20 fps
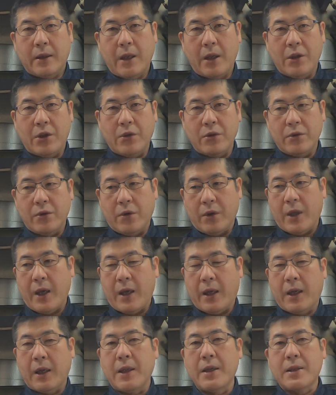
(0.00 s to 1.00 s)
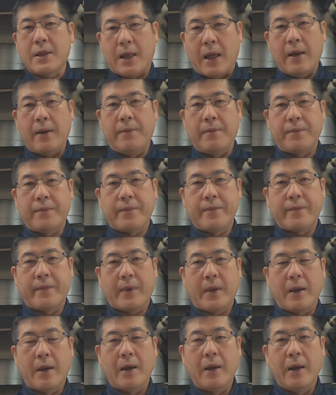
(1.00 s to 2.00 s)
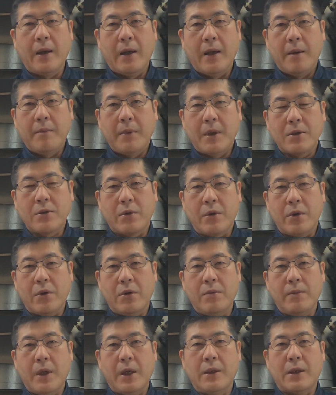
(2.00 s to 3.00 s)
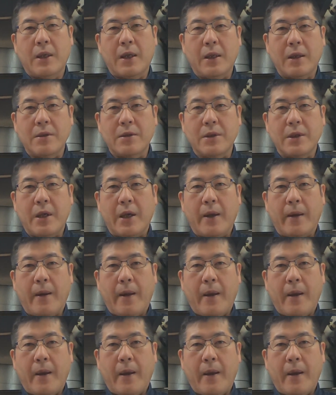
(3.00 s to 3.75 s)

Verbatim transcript: 研究の結果ですか、まあ、それを踏まえたらですね